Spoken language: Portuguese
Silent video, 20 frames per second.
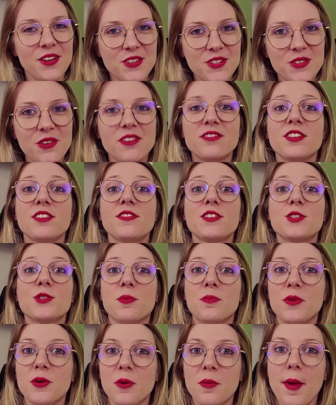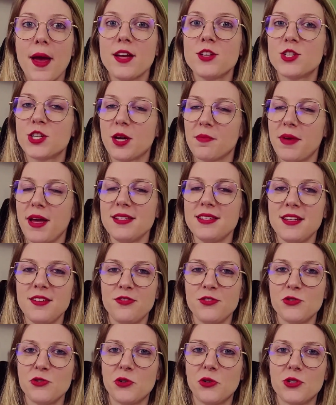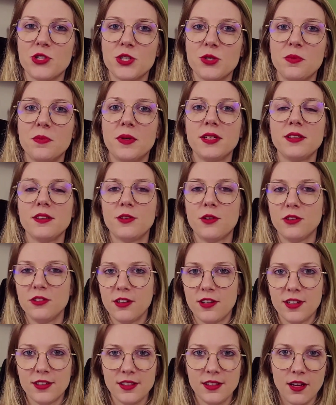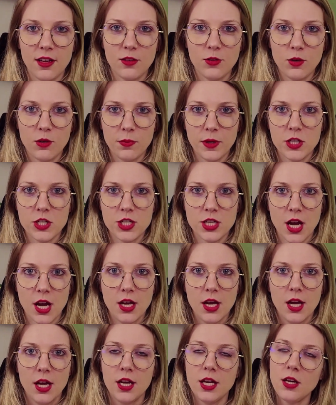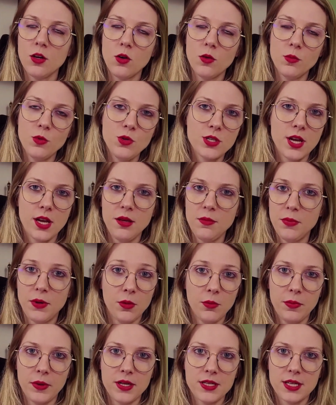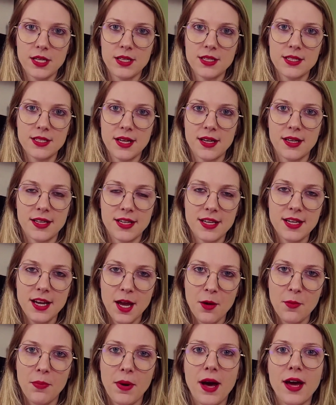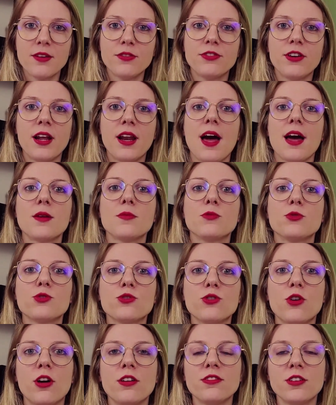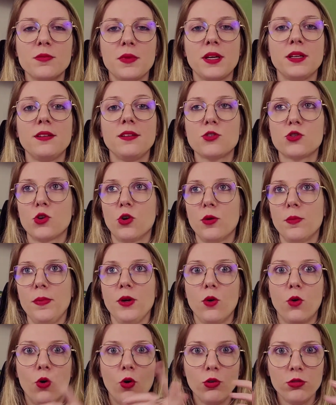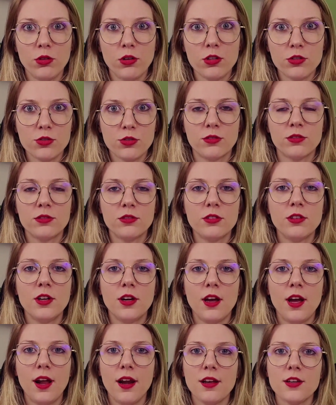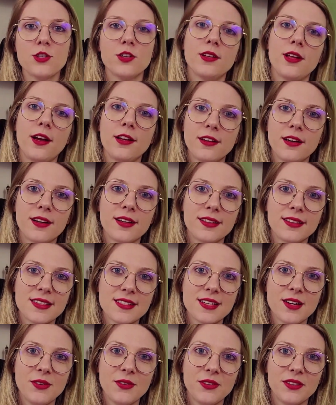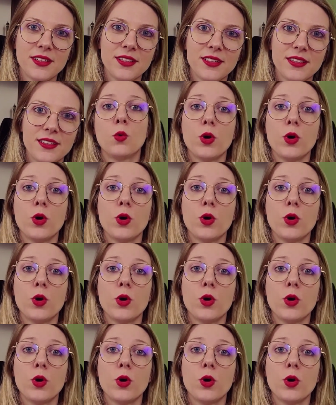Eu sou a Vivi, sou biomédica, mestre em fisiologia humana e doutoranda em naturopatia. E como sempre, é um prazer estar aqui para falarmos novamente sobre outro assunto relacionado à área da saúde.